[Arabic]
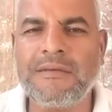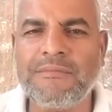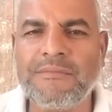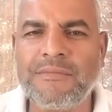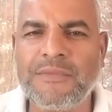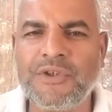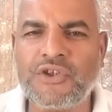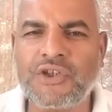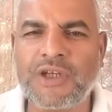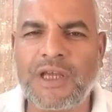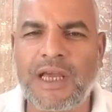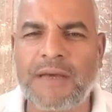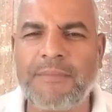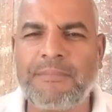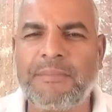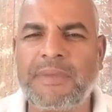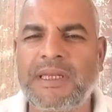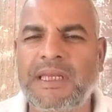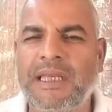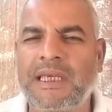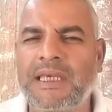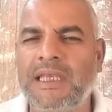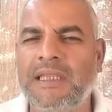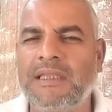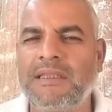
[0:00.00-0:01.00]
مش حابة
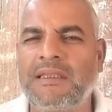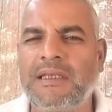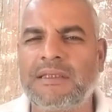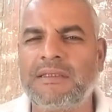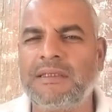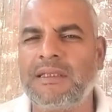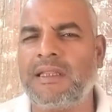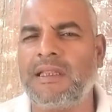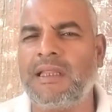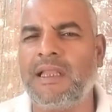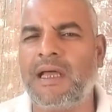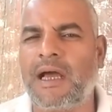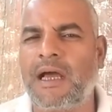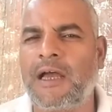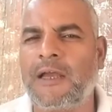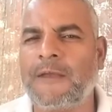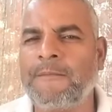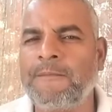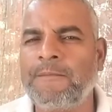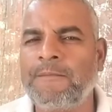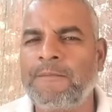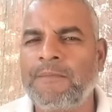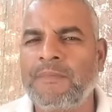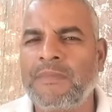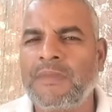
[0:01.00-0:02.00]
أنك أنت تطلع
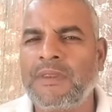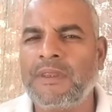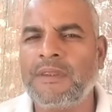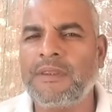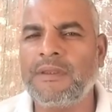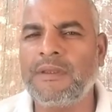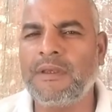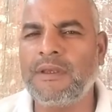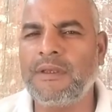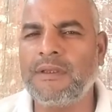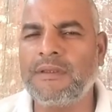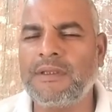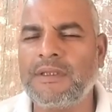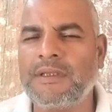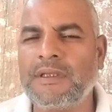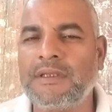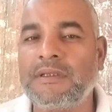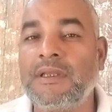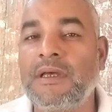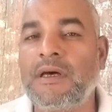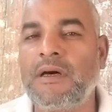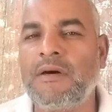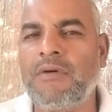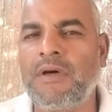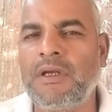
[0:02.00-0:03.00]

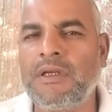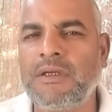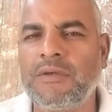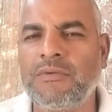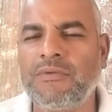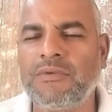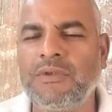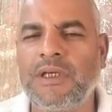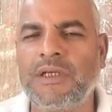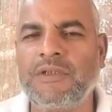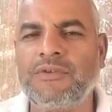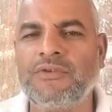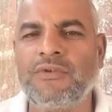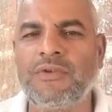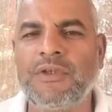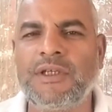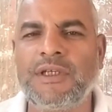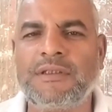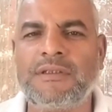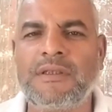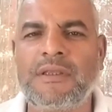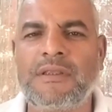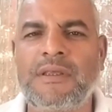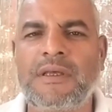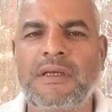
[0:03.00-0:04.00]
تتطاول وأنك تقول
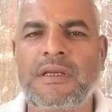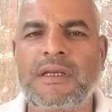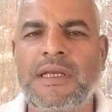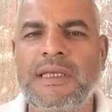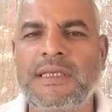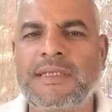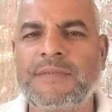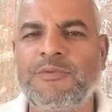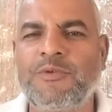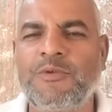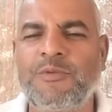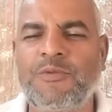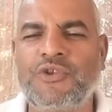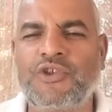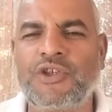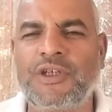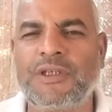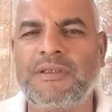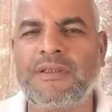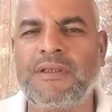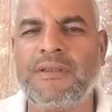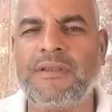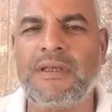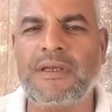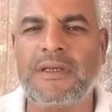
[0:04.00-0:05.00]
اعتذار رسمي ومش
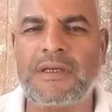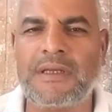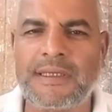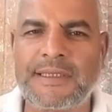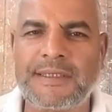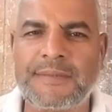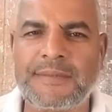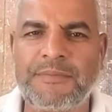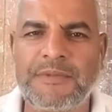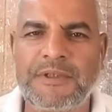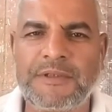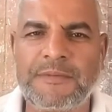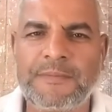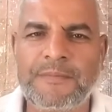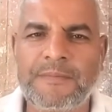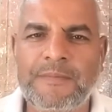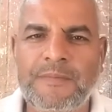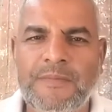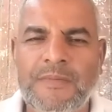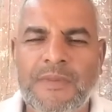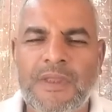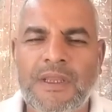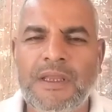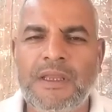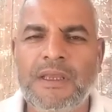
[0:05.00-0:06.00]
اعتذار رسمي
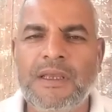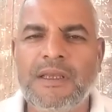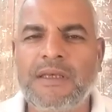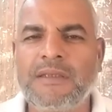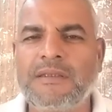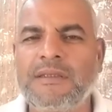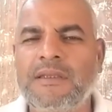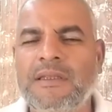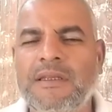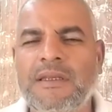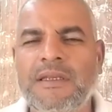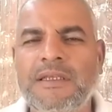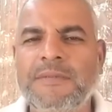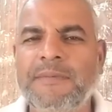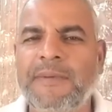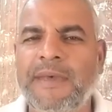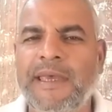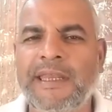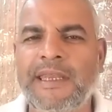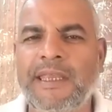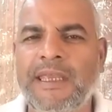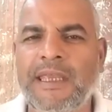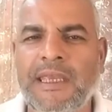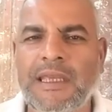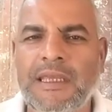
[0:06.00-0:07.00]
اعتذار رسمي
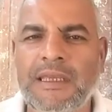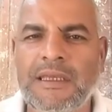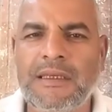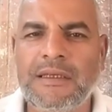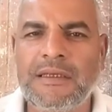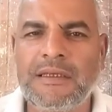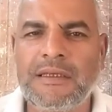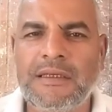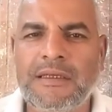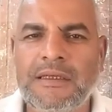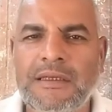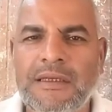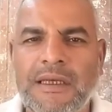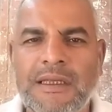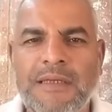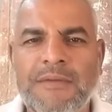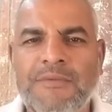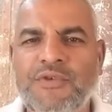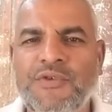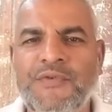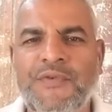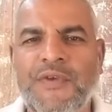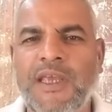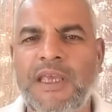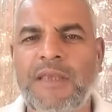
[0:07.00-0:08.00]
عن إيه؟ أنا
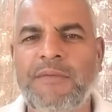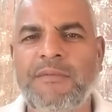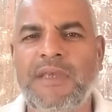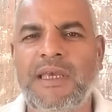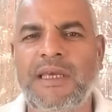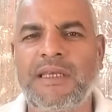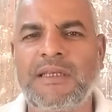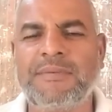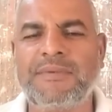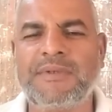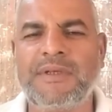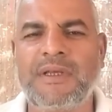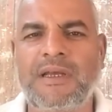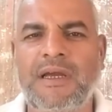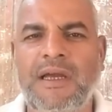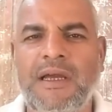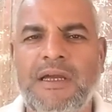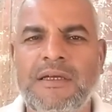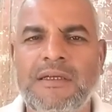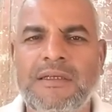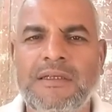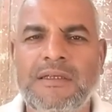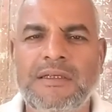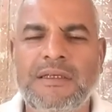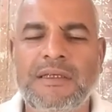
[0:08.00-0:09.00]
مش فاهم يعني بصراحة
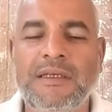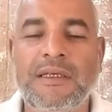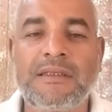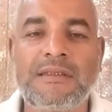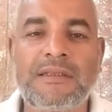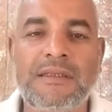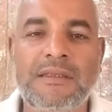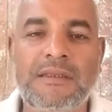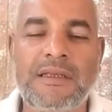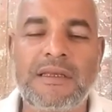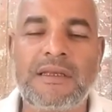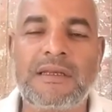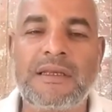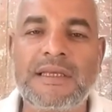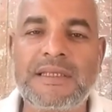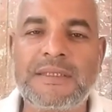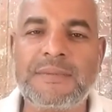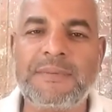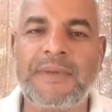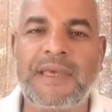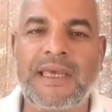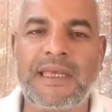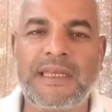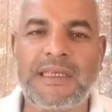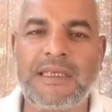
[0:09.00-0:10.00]
اعتذار
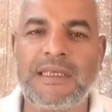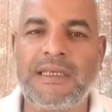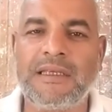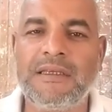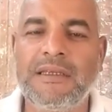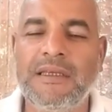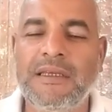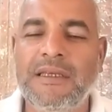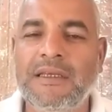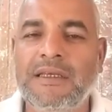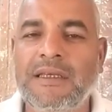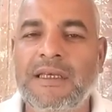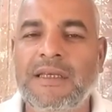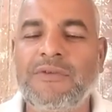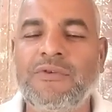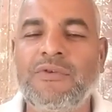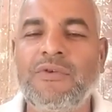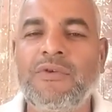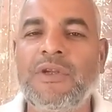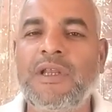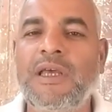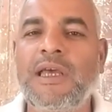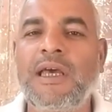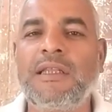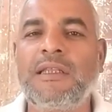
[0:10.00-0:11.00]
رسمي عن إيه؟
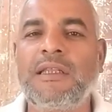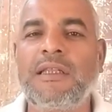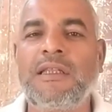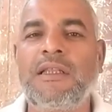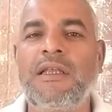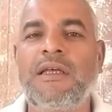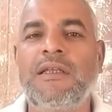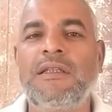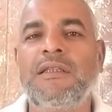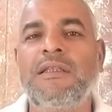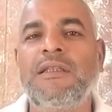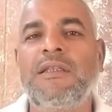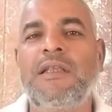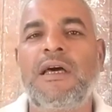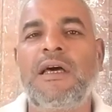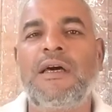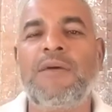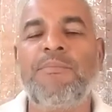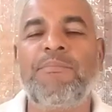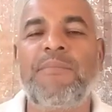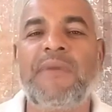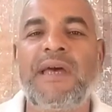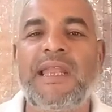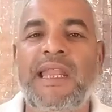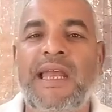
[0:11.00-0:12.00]
أنه لا يعني الله الله
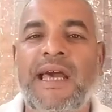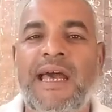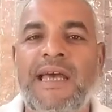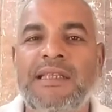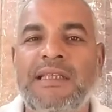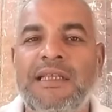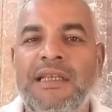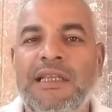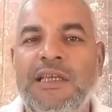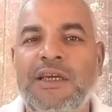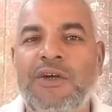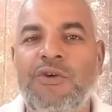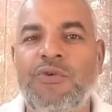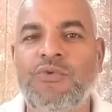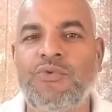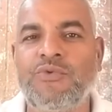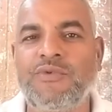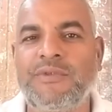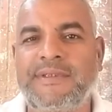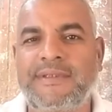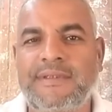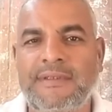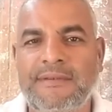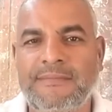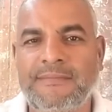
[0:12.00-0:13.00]
ملعن اليهود